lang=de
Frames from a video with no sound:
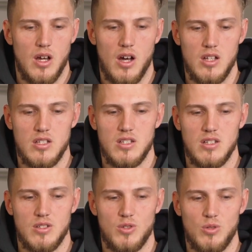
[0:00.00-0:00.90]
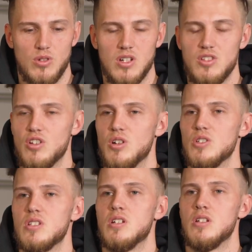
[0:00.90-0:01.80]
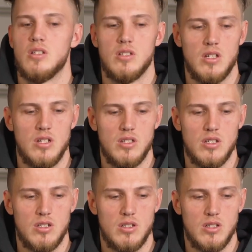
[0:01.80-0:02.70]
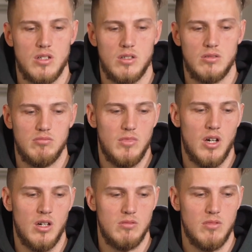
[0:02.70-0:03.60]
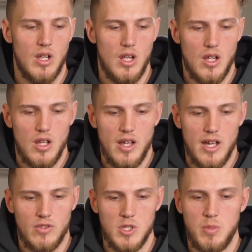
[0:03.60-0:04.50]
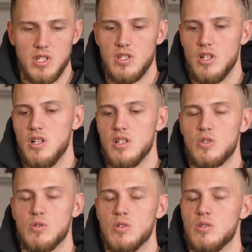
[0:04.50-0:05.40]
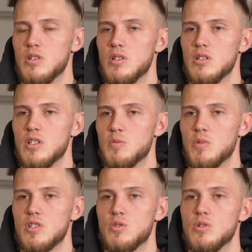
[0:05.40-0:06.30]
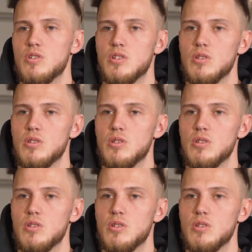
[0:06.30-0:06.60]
alles zurück anschaut, dann, dann ist das ja etwas Spezielles und äh, das macht stolz